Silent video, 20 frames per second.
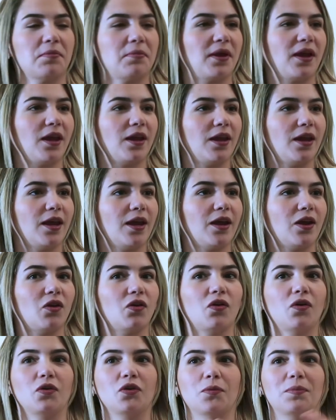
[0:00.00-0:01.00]
mi papá es
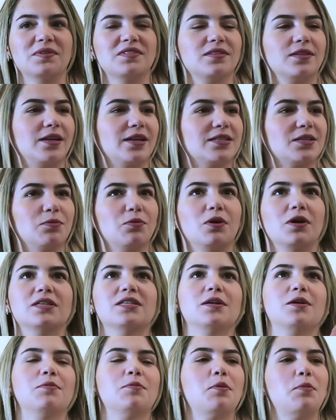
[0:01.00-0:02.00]
ingeniero, yo presenté la Simón
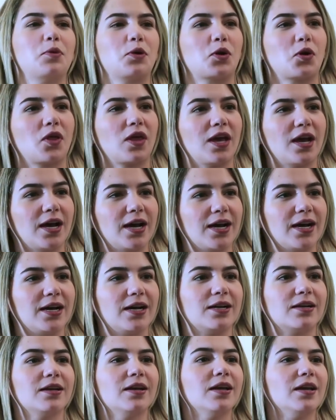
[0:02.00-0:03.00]
así como por no
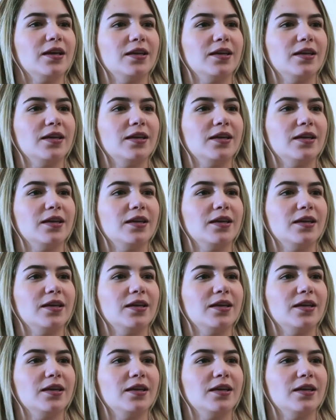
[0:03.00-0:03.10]
dejar,